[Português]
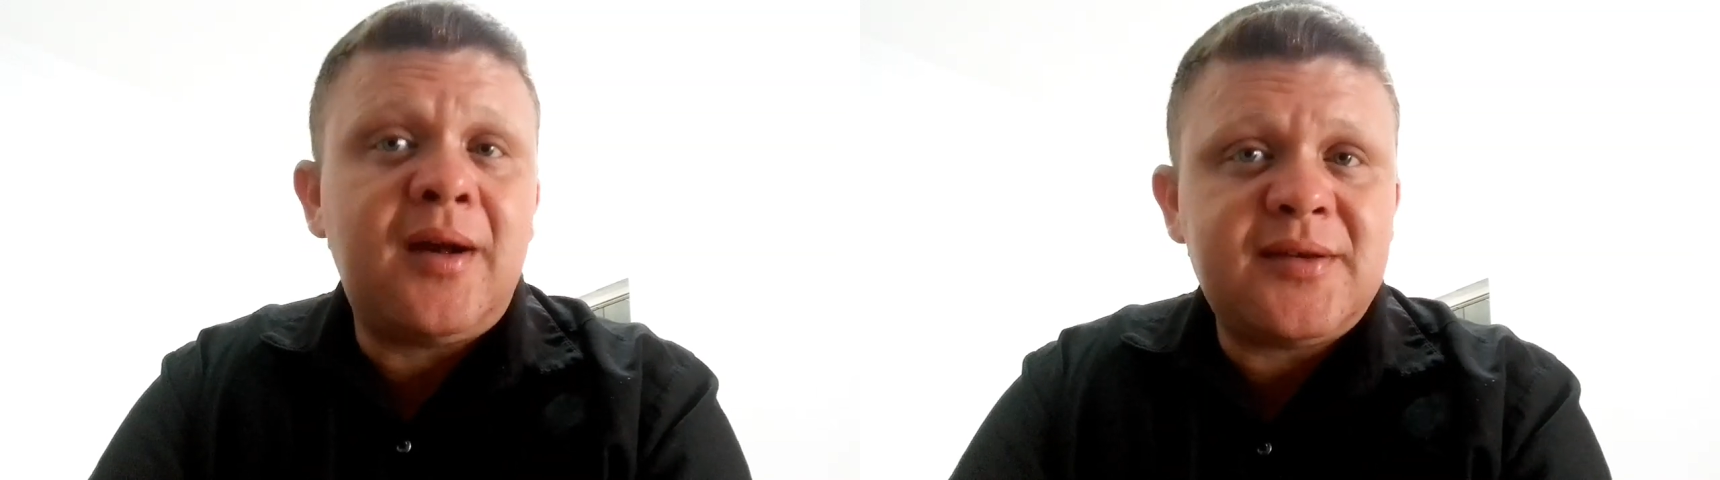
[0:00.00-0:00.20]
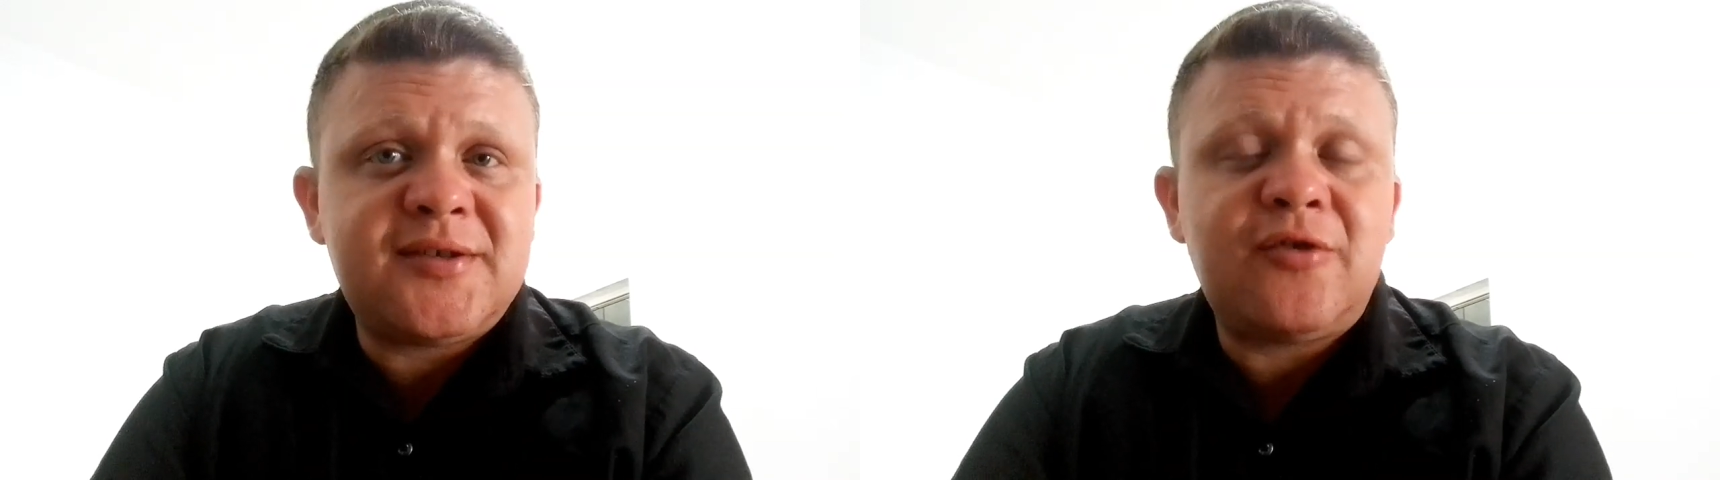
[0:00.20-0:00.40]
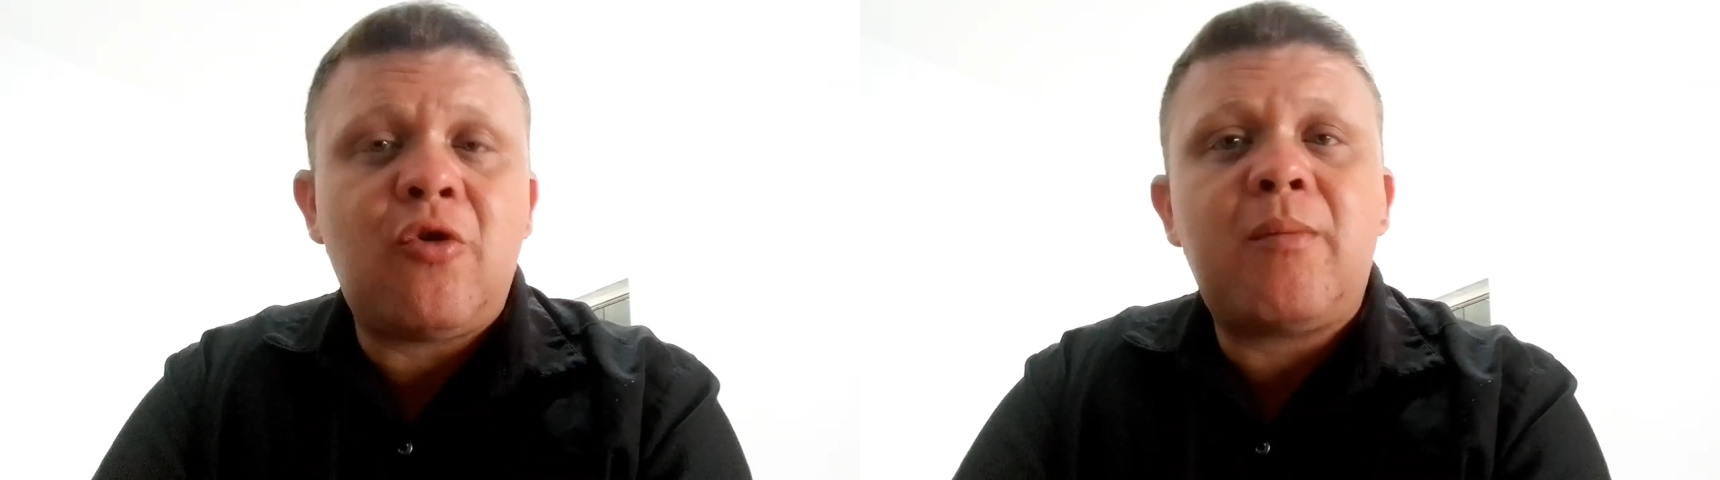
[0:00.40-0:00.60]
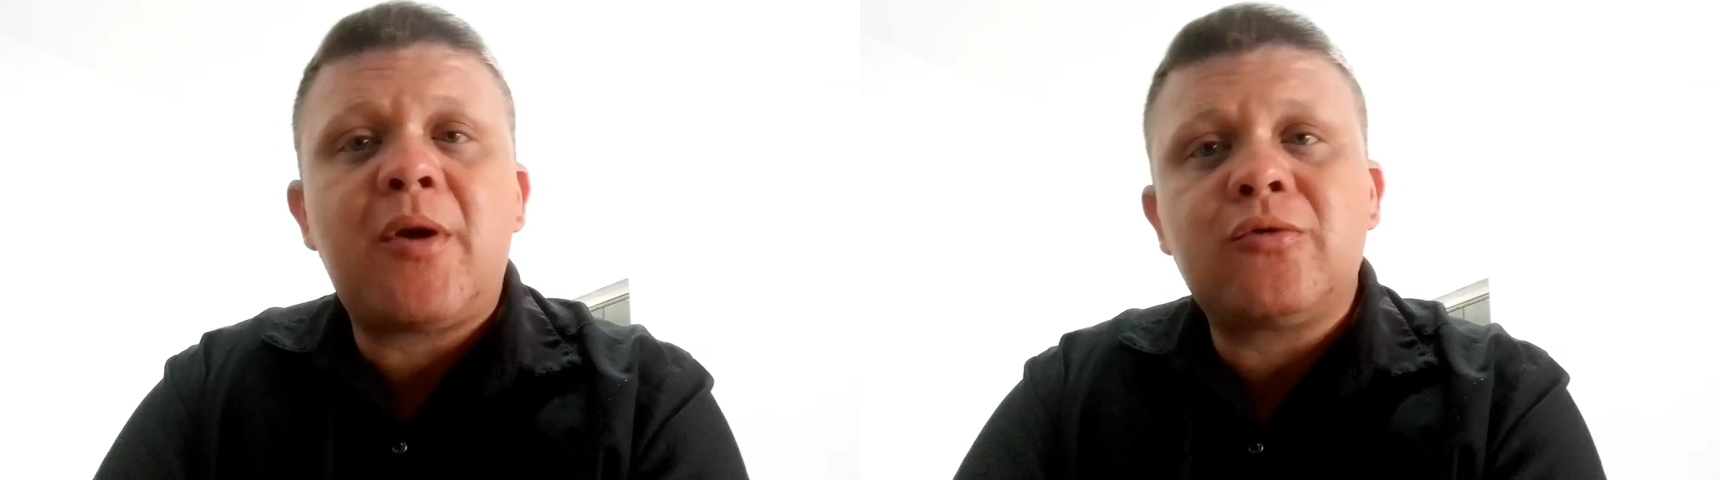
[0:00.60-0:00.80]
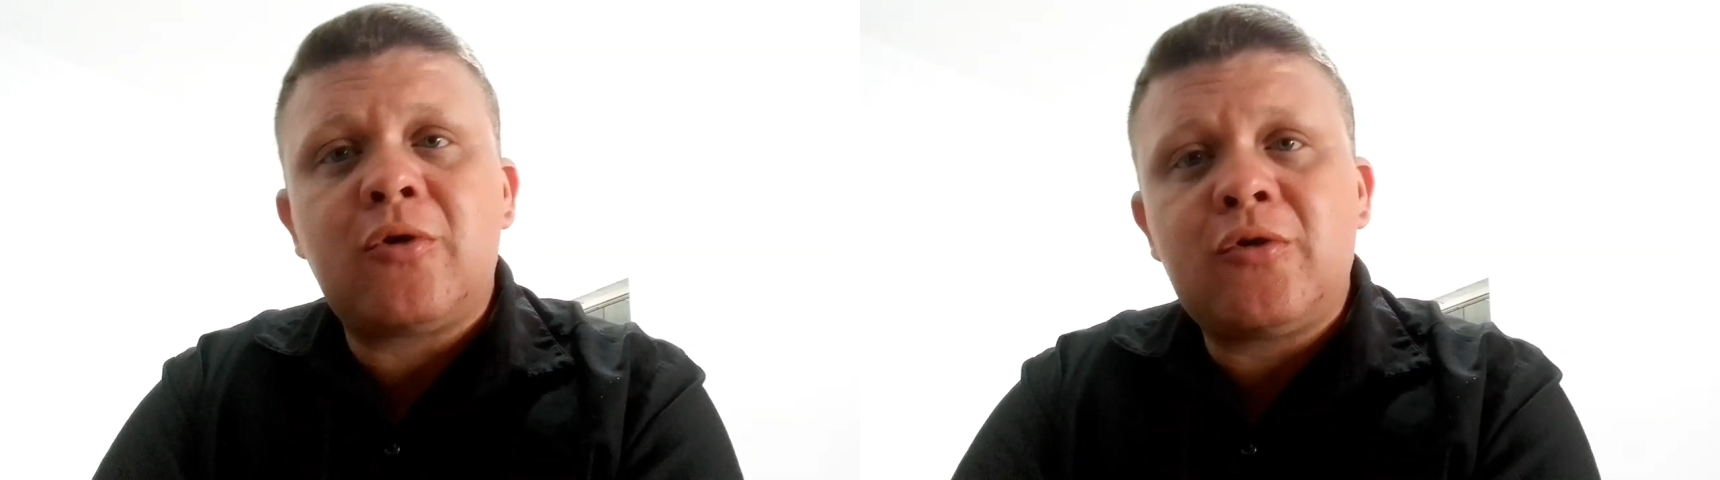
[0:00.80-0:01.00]
antes de
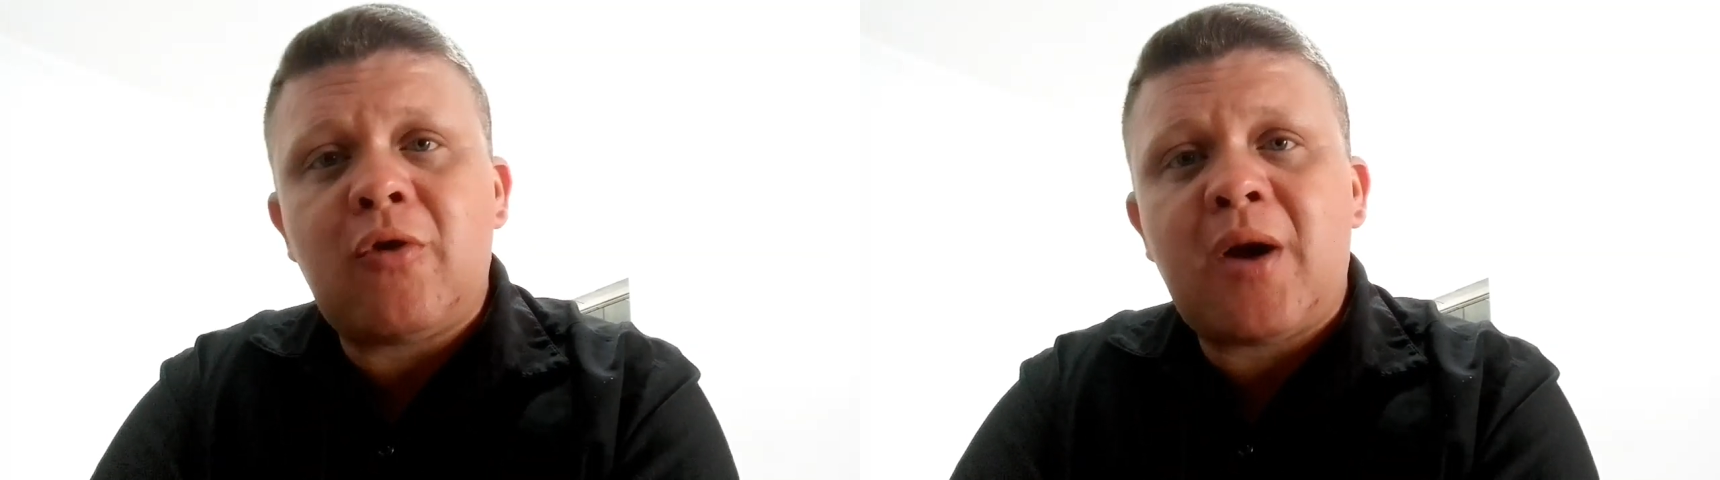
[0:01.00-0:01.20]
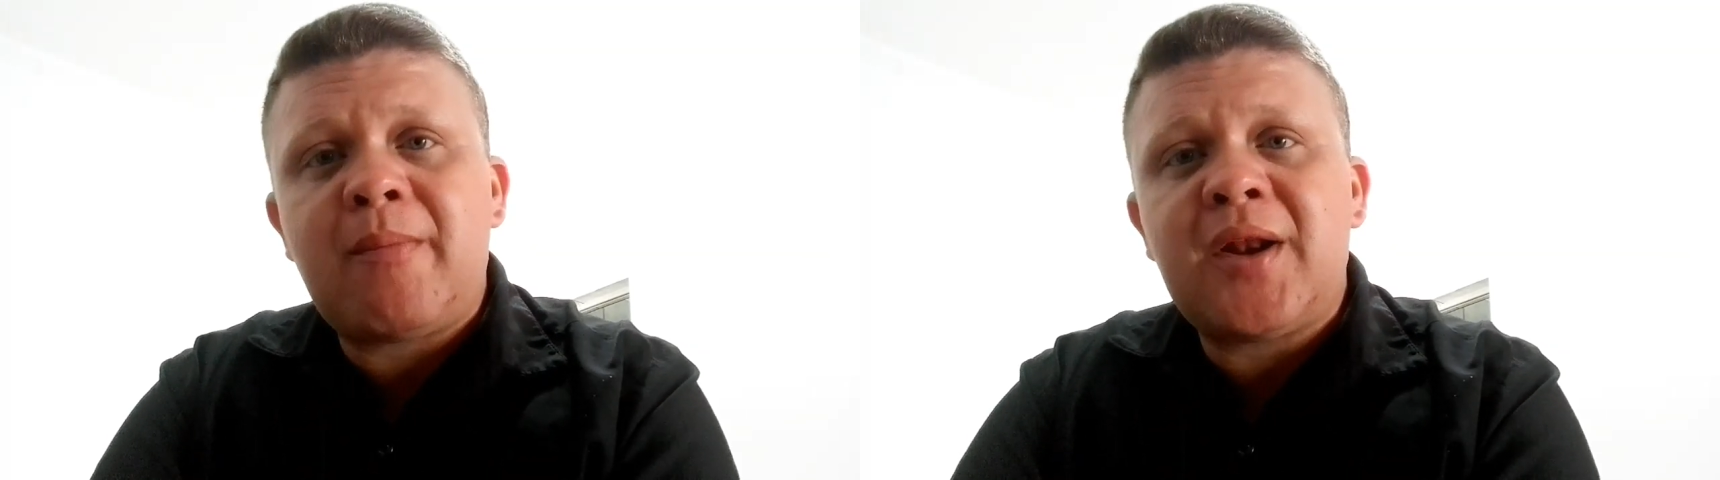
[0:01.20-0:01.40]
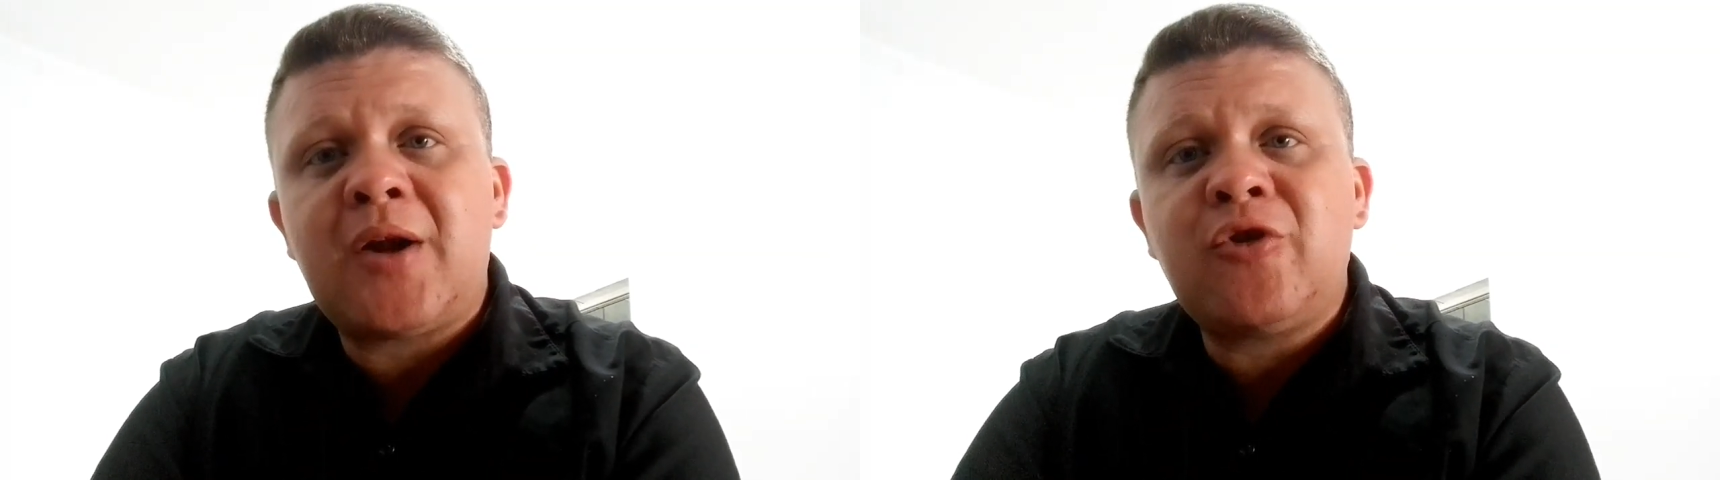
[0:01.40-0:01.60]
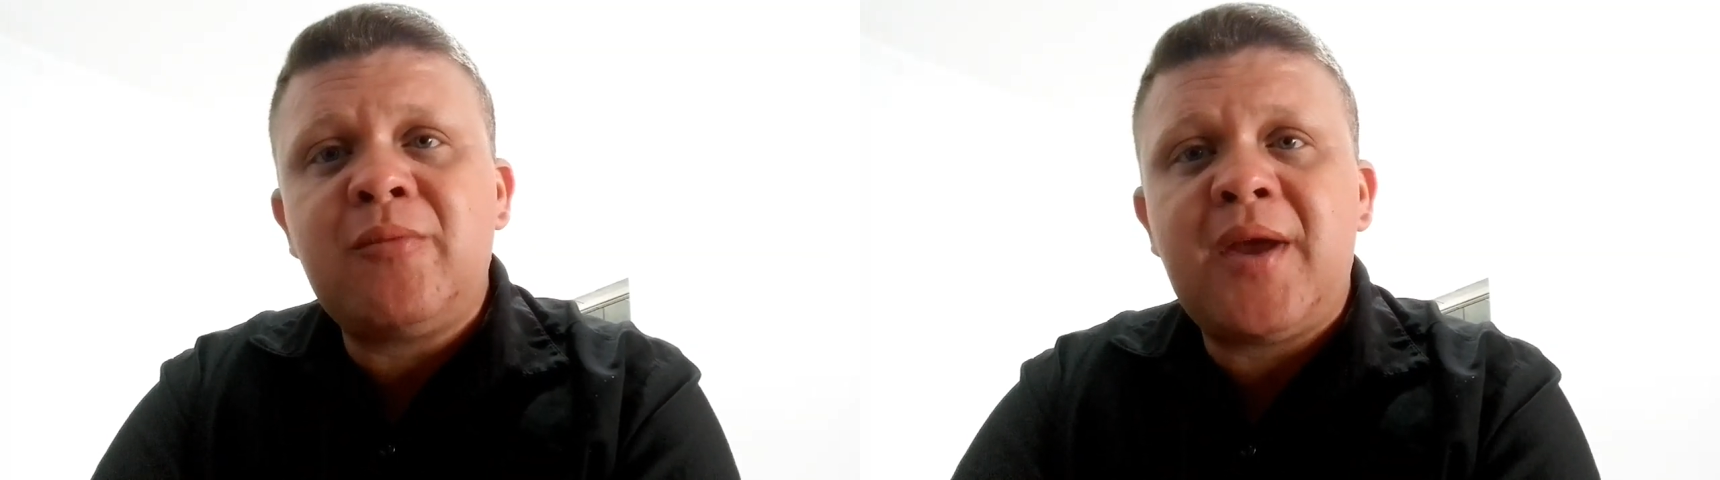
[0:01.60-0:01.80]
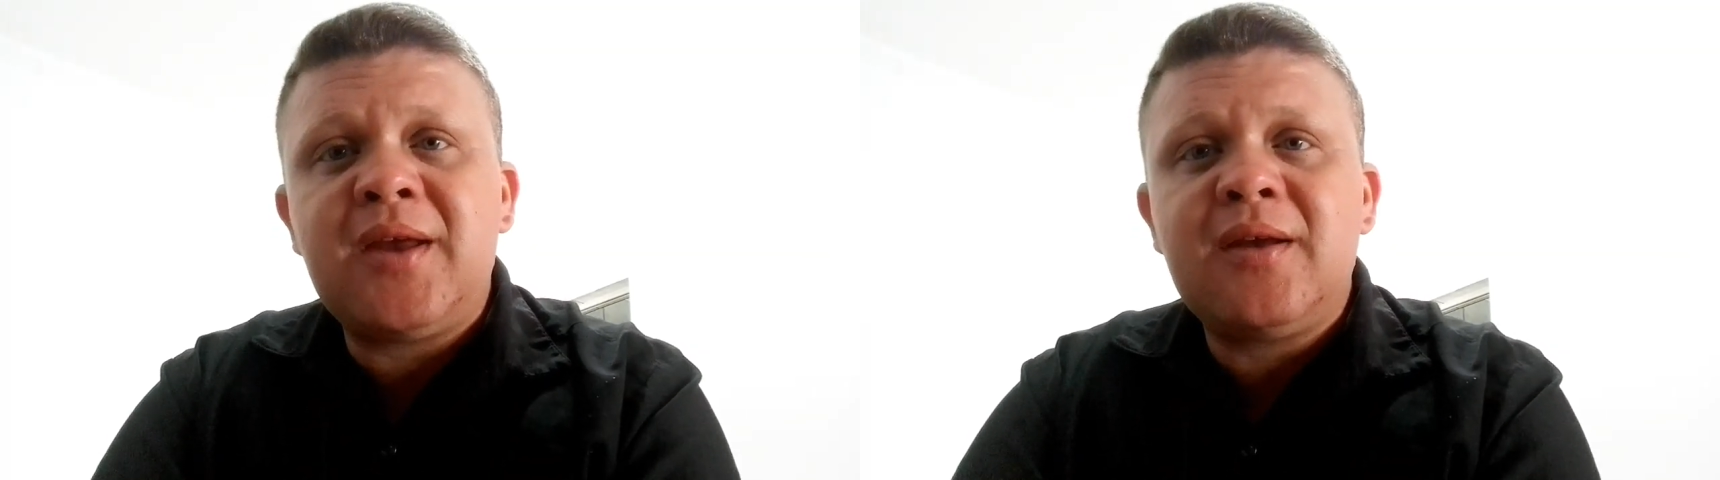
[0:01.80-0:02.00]
comprar o tônico capilar
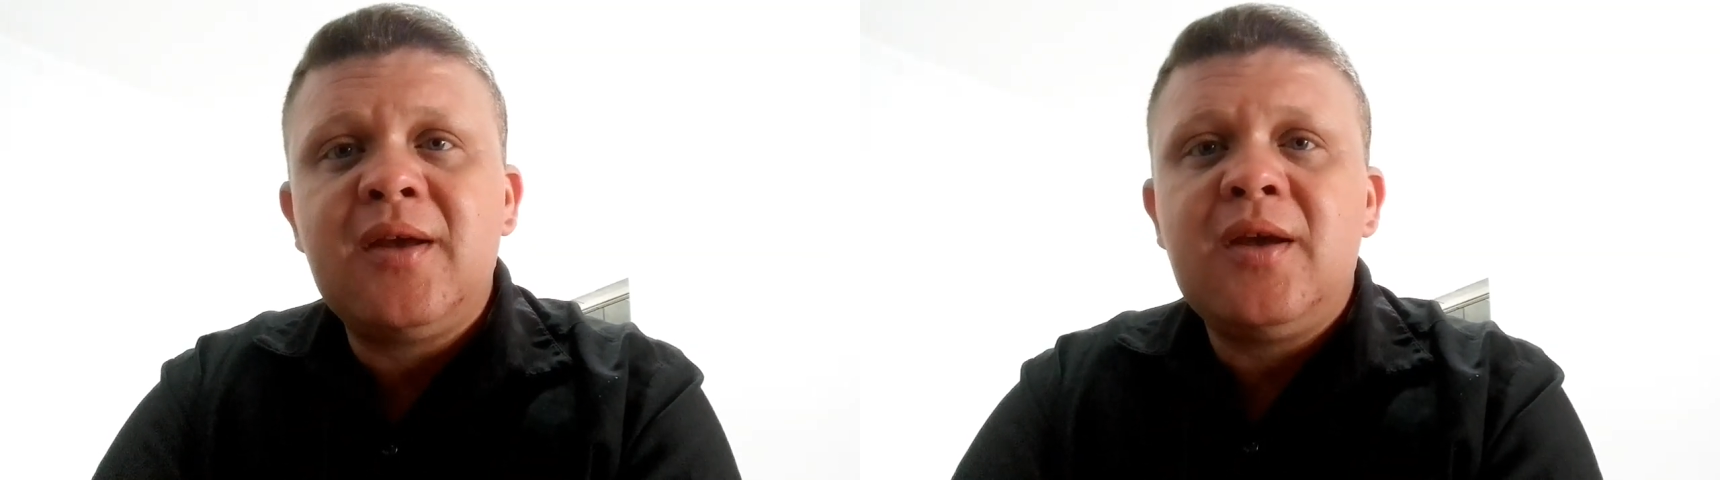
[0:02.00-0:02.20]
Unimen.